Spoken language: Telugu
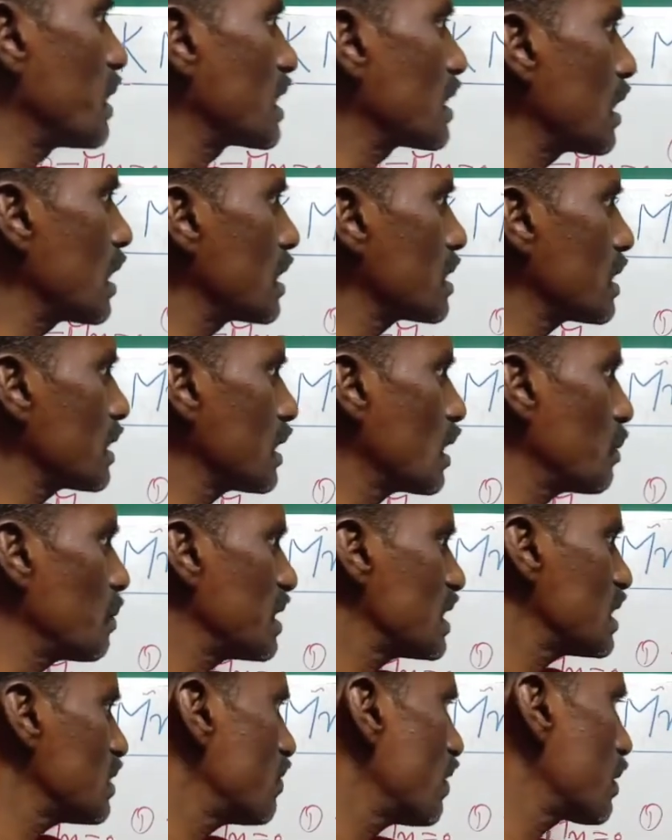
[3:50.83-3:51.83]
టు బంధాల సంఖ్య
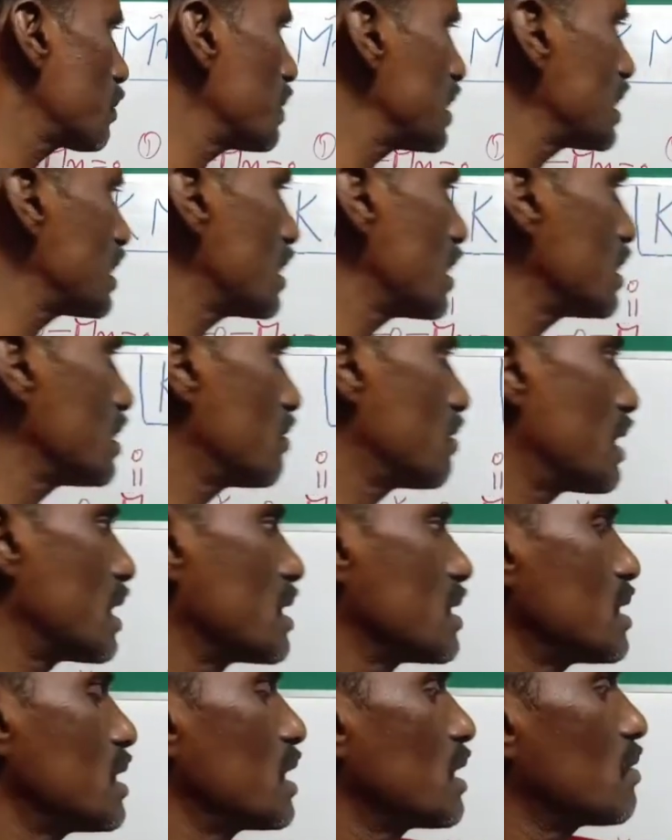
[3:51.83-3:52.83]
ప్లస్ ఫార్మల్ ఛార్జ్
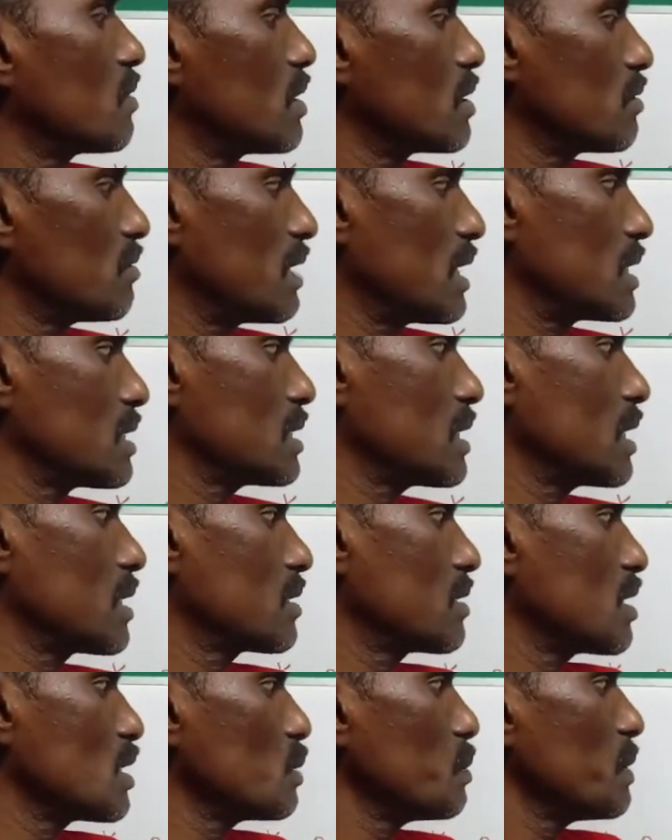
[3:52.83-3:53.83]
వ్యాలెన్స్ ఈక్వల్ టు వ్యాలెన్స్
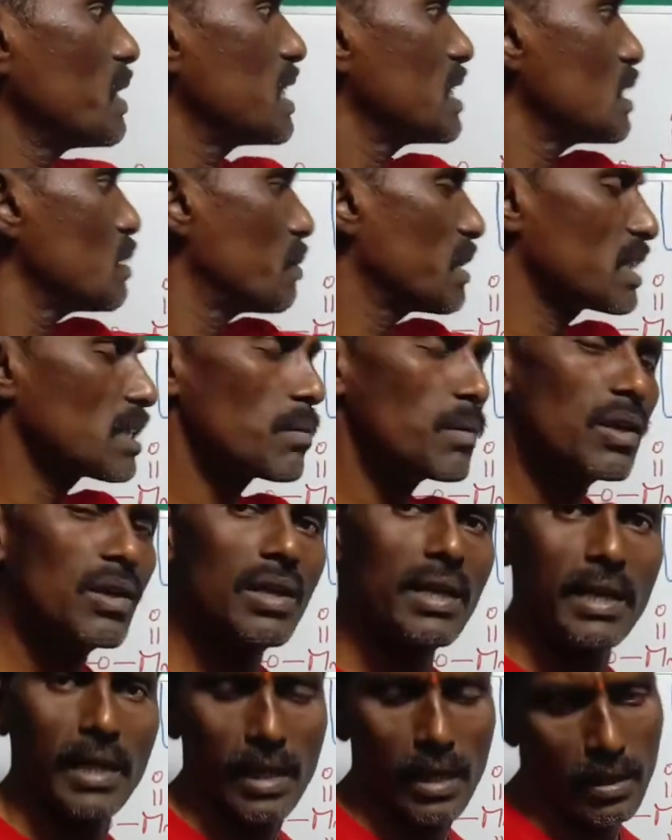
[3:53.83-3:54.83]
ఎలక్ట్రాన్స్ మైనస్ బంధంలో
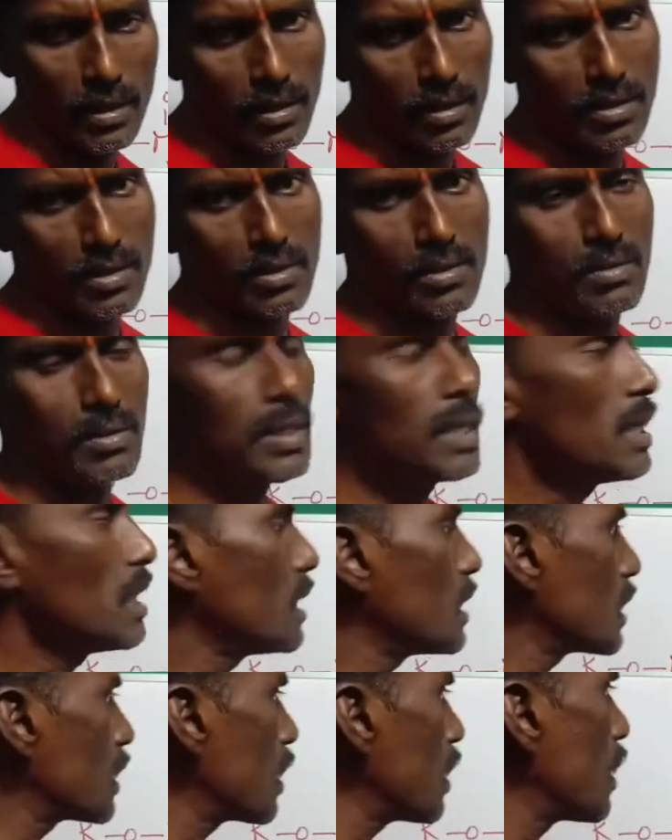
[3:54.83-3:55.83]
లేని ఎలక్ట్రాన్స్
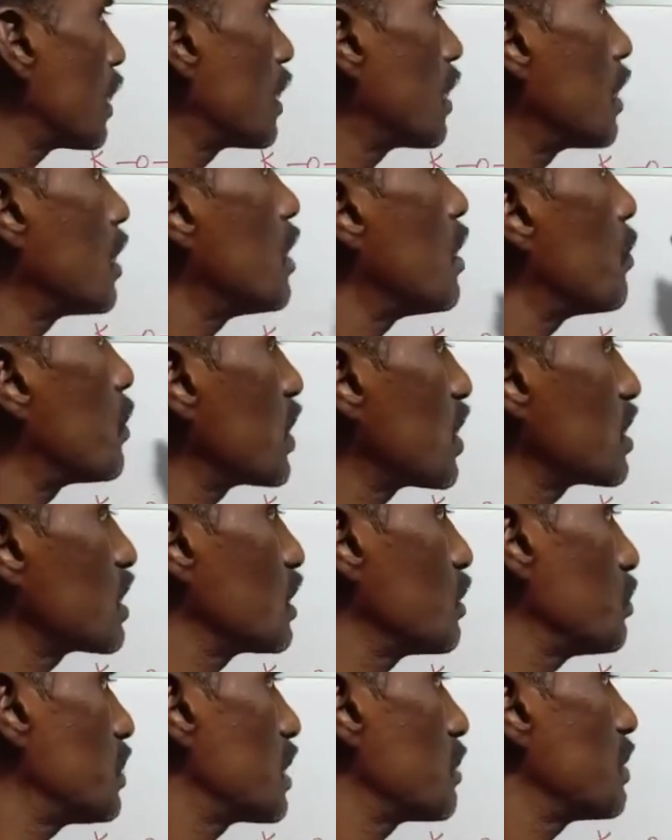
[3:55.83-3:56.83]
ఇలా
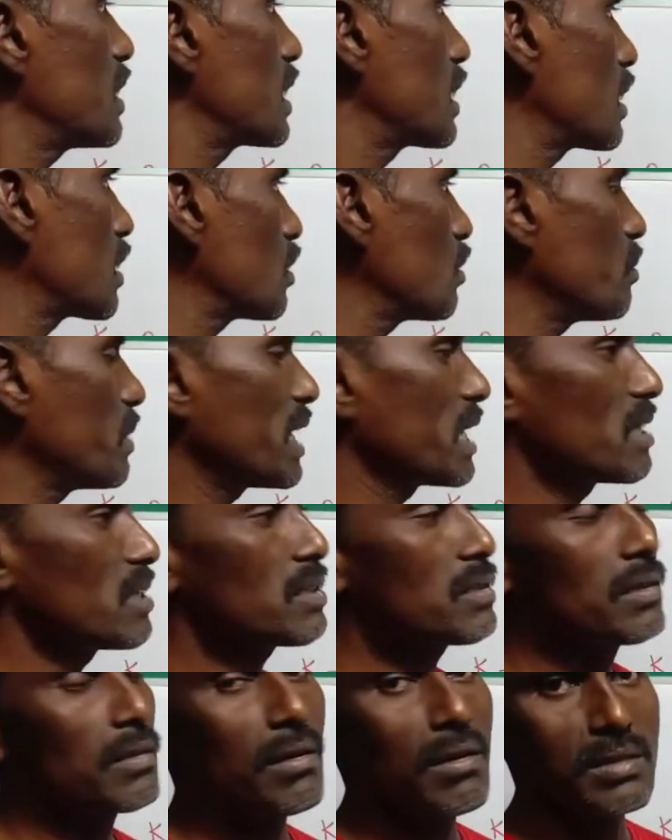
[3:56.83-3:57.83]
పొటాషియం పర్మాంగనేట్లో
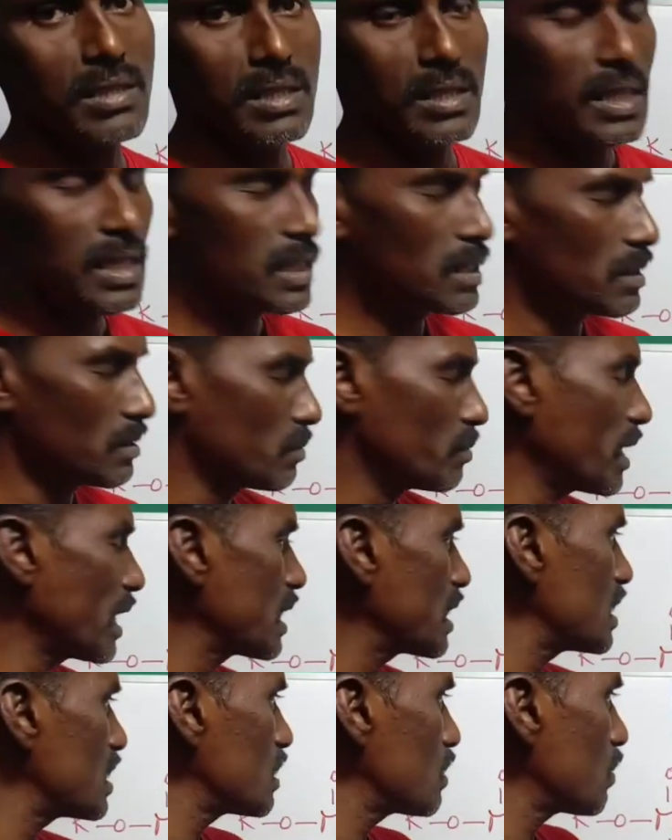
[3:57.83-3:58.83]
మ్యాంగ్నీస్ యొక్క ఆక్సిడే
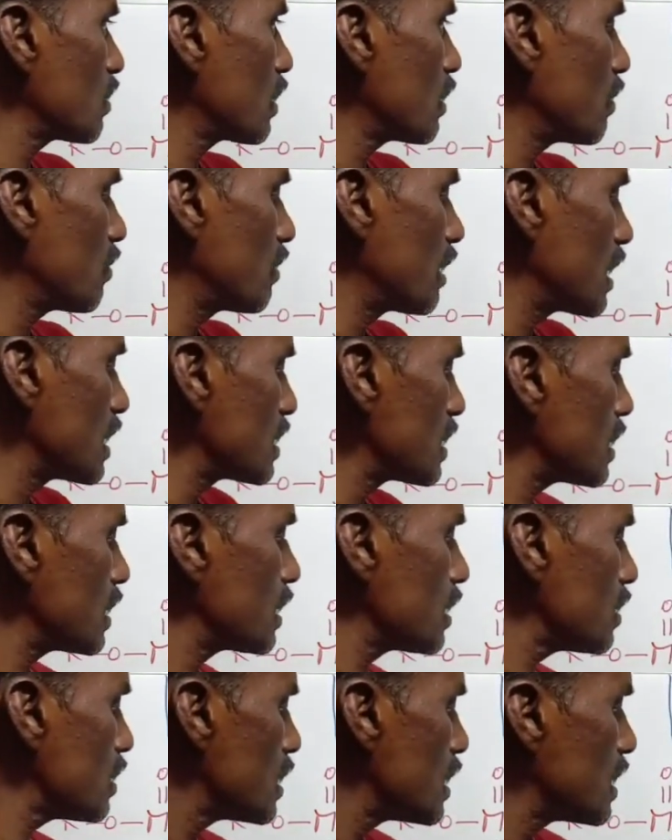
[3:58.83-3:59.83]
మ్యాంగ్నీస్ యొక్క
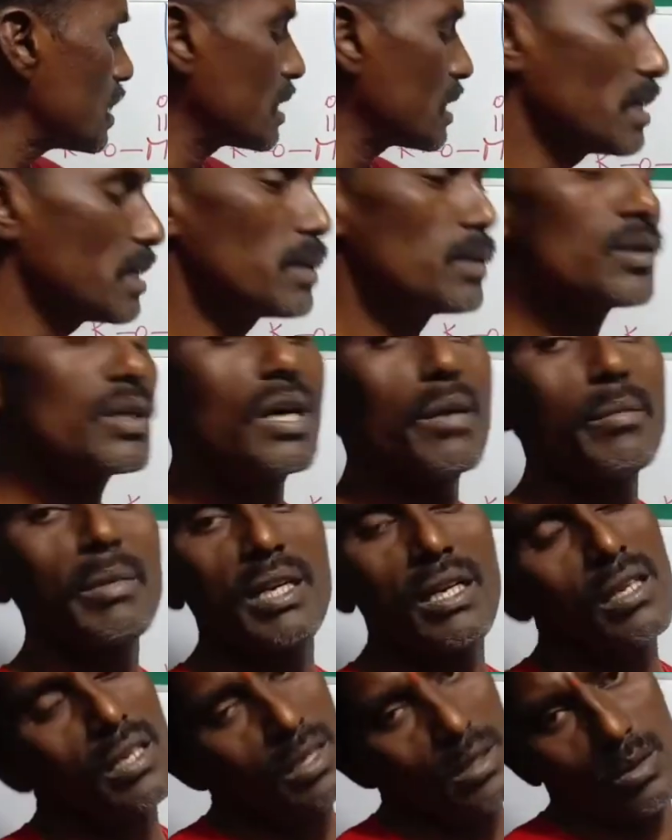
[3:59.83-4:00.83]
వ్యాలెన్సీని ఏడుగా
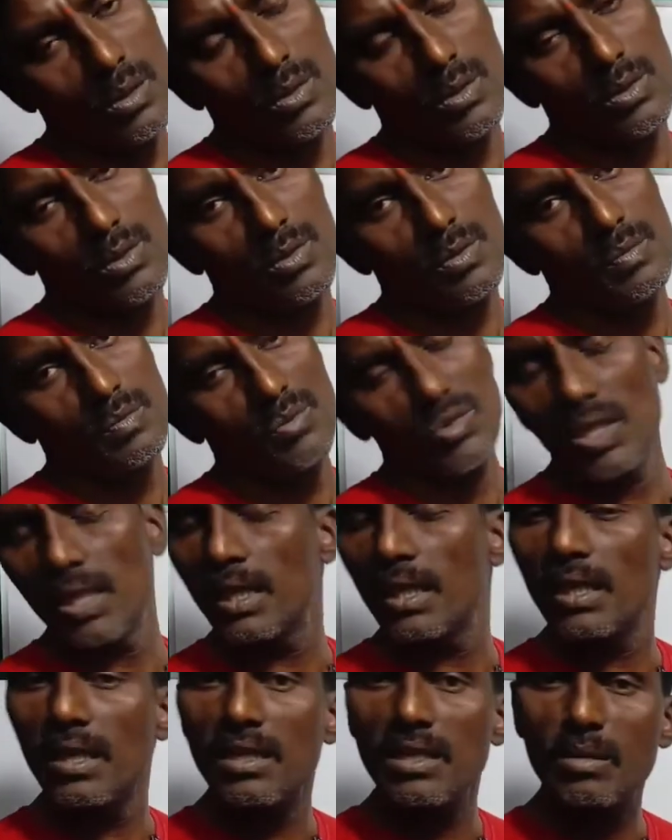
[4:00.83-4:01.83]
మనం కనుక్కోవచ్చు ఓకే
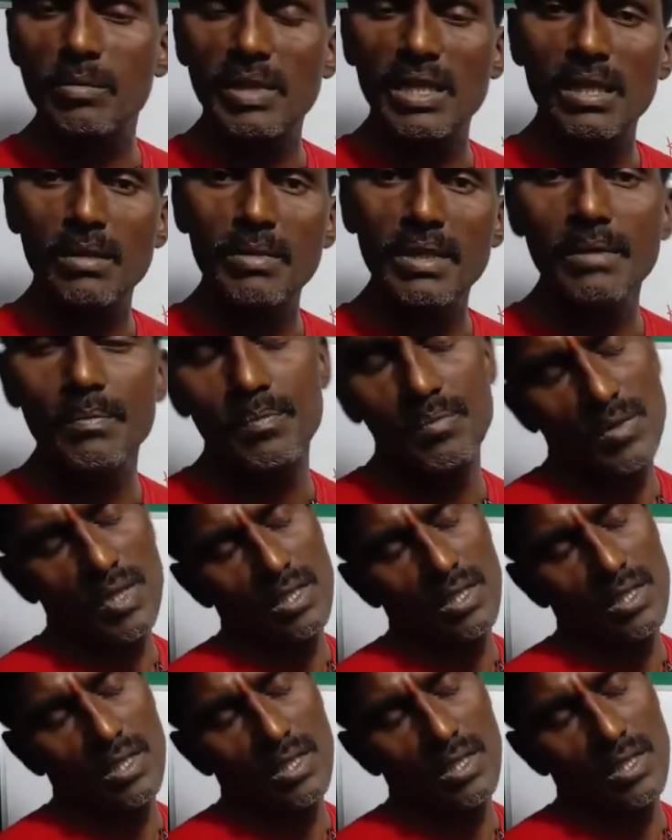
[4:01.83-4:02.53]
నేను అర్థమైందమ్మా